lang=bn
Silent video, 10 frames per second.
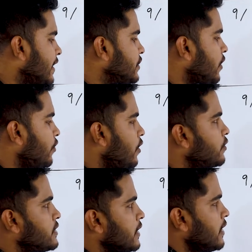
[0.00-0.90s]
কাজটা করা
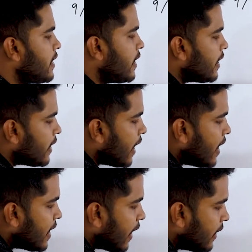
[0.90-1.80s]
হচ্ছে
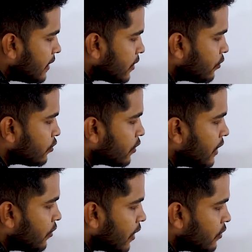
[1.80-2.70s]
এইখানে দেখুন তো কি
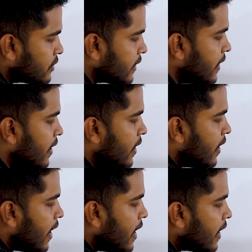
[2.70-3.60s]
করা হচ্ছে
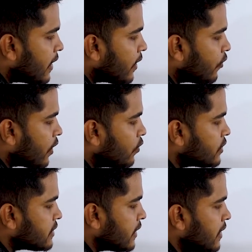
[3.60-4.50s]
এইখানে করা
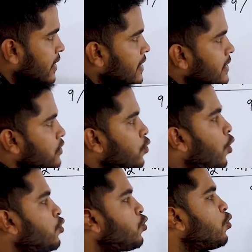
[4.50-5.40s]
হচ্ছে
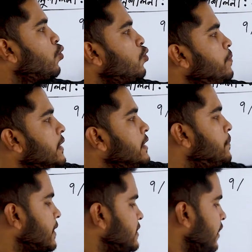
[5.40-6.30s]
কত গুণ বৃদ্ধি
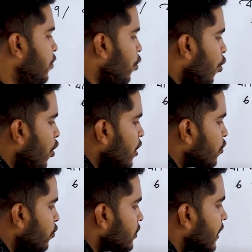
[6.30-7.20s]
পাইছে ওই
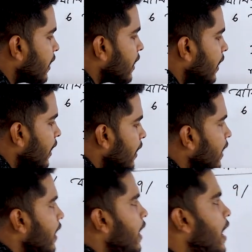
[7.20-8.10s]
গুণ থেকে
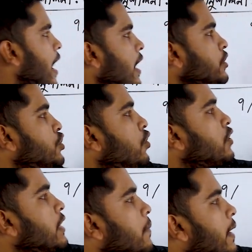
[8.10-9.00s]

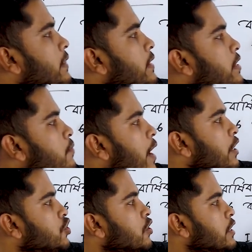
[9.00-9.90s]
আসলটা বাদ দিয়ে দিব
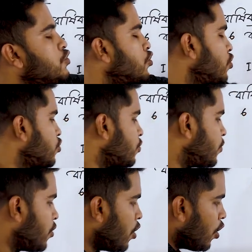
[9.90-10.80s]
আসলটা যত ধরব
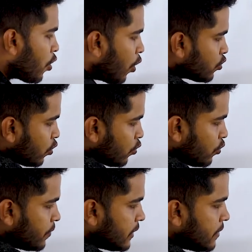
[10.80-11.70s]
কত
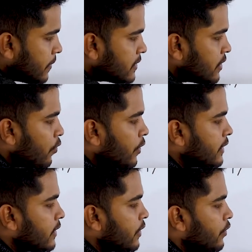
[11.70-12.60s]
গুণ বৃদ্ধি পাচ্ছে
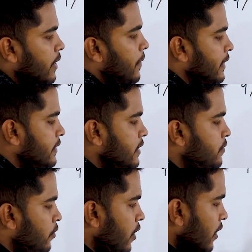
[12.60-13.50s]
ওইটা থেকে ওইটা বাদ দিয়ে
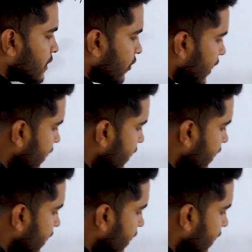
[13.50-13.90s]
দিব তাহলে